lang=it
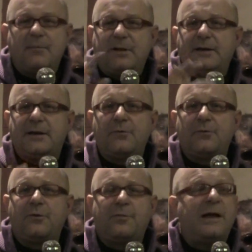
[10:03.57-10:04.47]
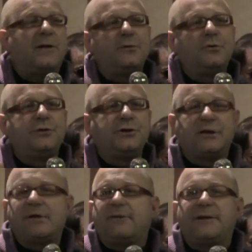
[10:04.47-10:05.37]
bandiera dell'Unione Europea?
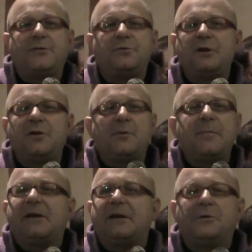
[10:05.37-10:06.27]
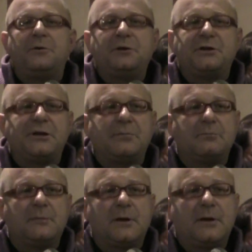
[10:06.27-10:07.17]
12, che infatti tutti dicono ma perché 12?
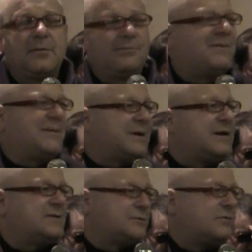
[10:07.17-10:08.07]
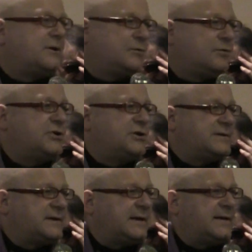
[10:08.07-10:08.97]
Perché sono le 12 stelle